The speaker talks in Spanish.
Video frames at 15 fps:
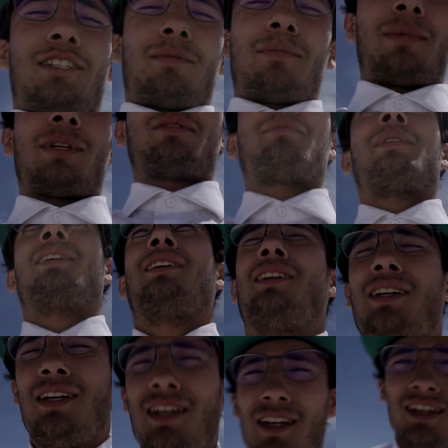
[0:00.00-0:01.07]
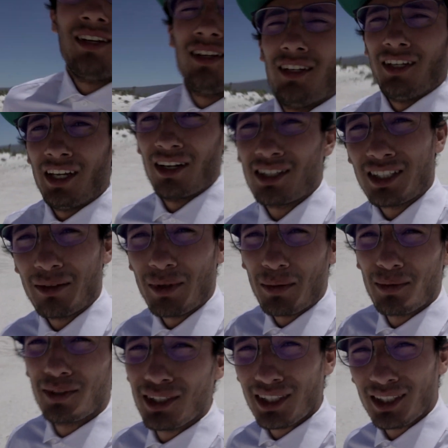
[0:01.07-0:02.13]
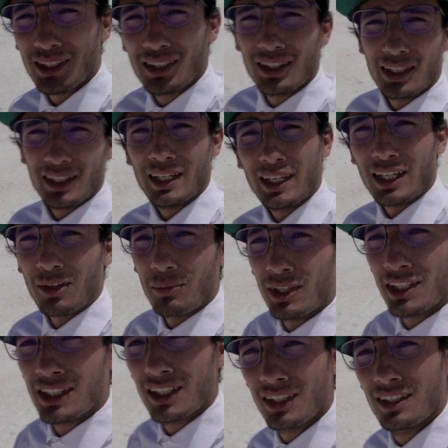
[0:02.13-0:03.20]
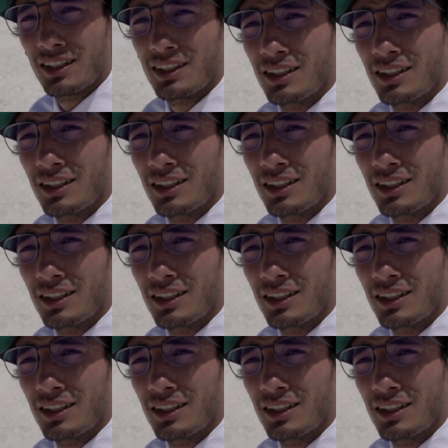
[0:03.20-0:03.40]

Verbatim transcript: espérenme y ya nos cambiamos de camisa